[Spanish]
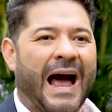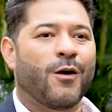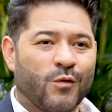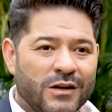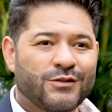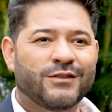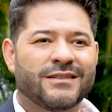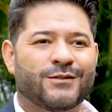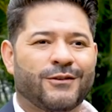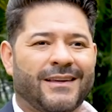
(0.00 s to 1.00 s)
a nuestros
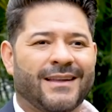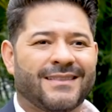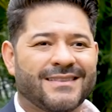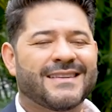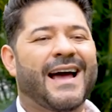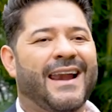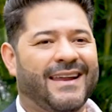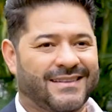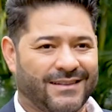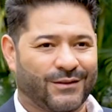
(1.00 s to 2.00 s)
estudiantes al
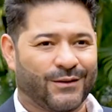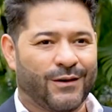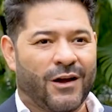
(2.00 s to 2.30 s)
éxito.